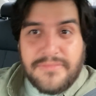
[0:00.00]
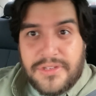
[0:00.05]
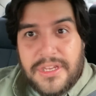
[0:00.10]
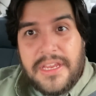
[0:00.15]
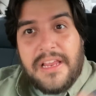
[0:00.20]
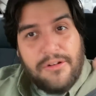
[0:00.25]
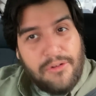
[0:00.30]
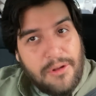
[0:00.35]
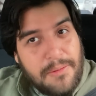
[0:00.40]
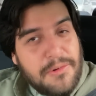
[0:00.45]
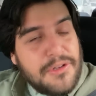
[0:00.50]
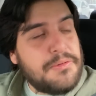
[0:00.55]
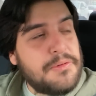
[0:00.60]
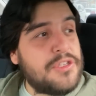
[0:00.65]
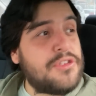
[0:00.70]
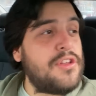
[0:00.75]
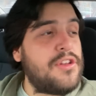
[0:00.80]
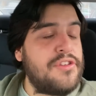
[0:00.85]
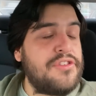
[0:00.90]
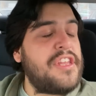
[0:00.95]
sí, lo hemos
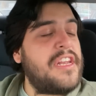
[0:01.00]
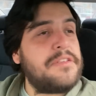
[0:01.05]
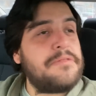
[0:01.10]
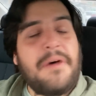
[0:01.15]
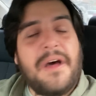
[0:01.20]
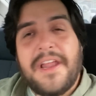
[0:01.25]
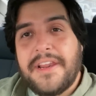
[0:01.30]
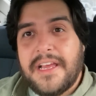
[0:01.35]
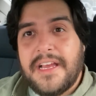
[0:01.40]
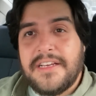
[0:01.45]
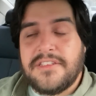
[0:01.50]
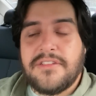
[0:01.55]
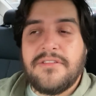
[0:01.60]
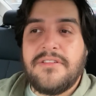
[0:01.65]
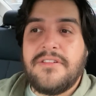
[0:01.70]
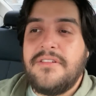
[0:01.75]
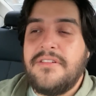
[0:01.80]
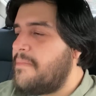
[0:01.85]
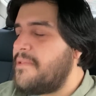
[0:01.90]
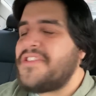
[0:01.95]
visto en otras marcas,
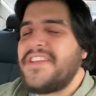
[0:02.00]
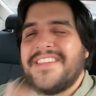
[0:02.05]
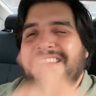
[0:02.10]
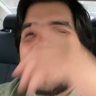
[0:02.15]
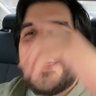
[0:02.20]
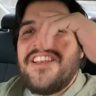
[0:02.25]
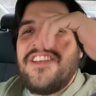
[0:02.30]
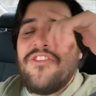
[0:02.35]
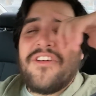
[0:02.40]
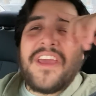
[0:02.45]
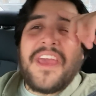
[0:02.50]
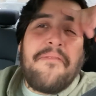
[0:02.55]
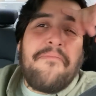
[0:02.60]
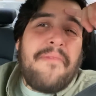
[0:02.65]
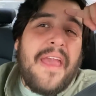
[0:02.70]
¿no? Pero ¿sabes qué es lo que